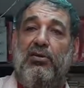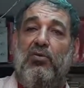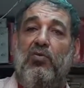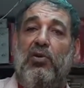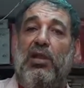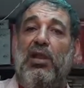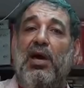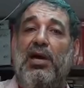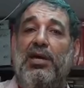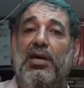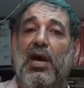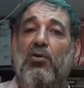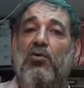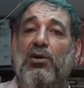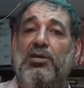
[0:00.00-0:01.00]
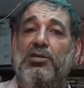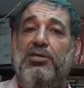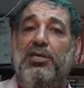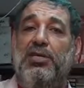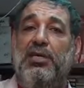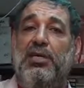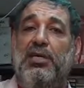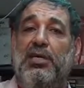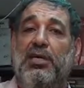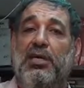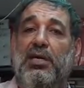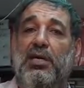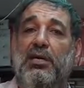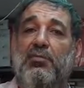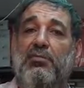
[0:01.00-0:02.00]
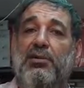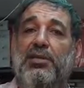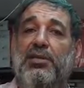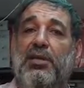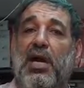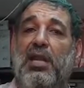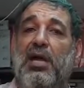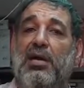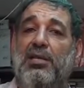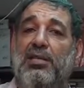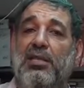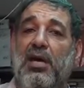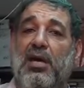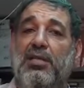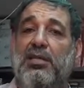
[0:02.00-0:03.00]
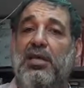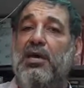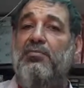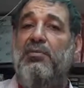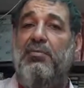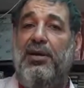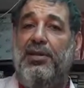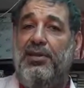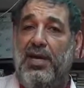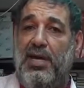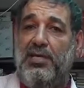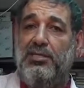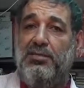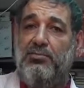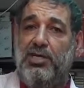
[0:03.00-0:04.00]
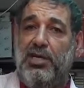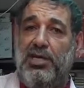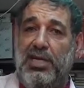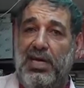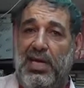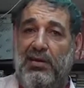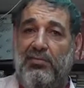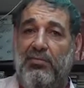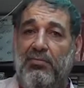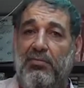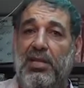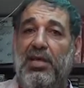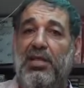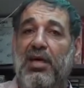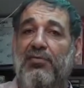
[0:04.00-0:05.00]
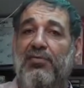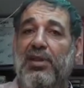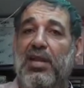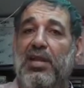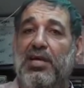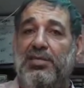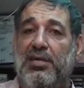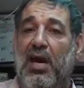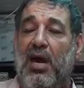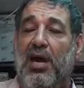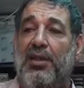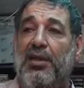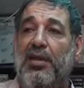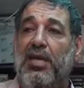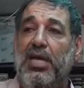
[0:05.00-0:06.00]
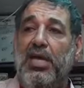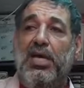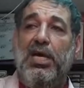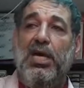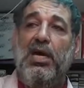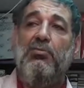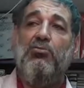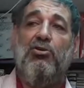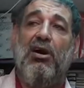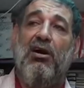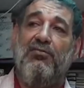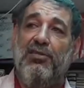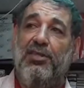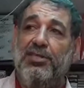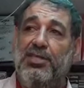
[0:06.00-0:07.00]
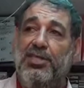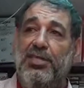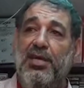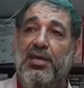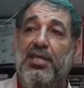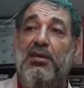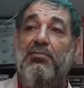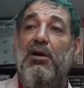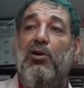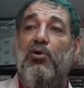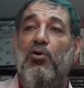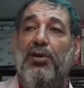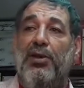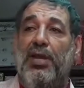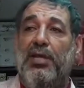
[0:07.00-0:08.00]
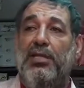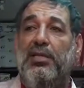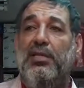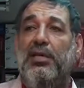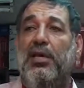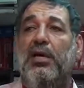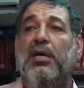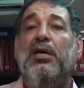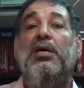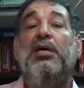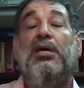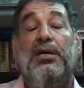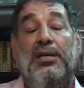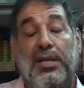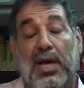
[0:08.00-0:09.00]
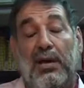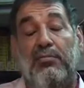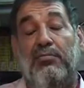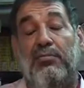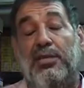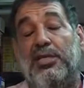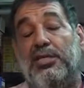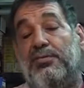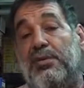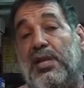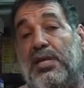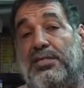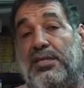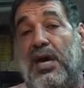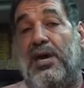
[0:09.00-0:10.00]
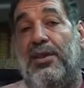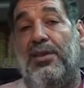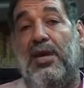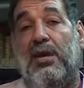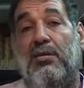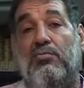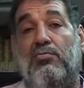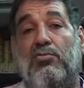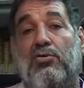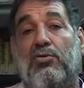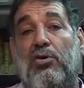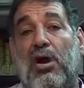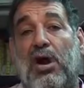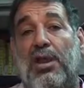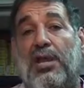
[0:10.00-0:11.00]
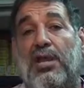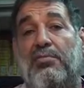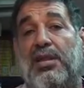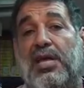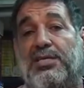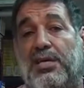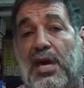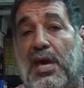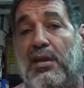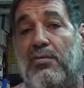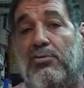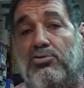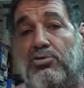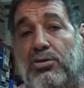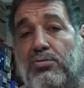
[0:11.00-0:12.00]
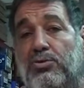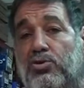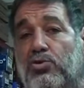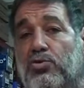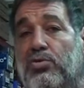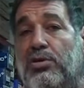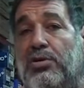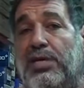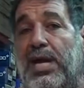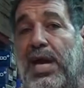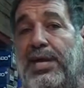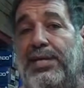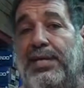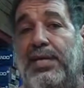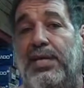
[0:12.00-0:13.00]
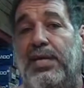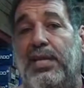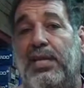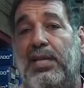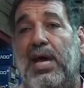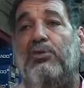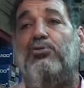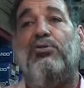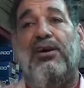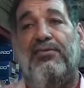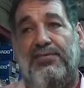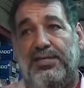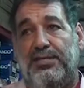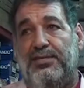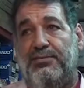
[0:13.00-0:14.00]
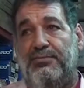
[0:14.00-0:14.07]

والله أول شيء آه، من علاقتنا الطيبة مع الناس بشكل عام بالإضافة للأسعار المنخفضة جدا يعني متناول يد المواطن نعم بالنسبة لأسعارنا مقارنة بالأسعار الموجودة بالسوق نعم. يعني لا تنافس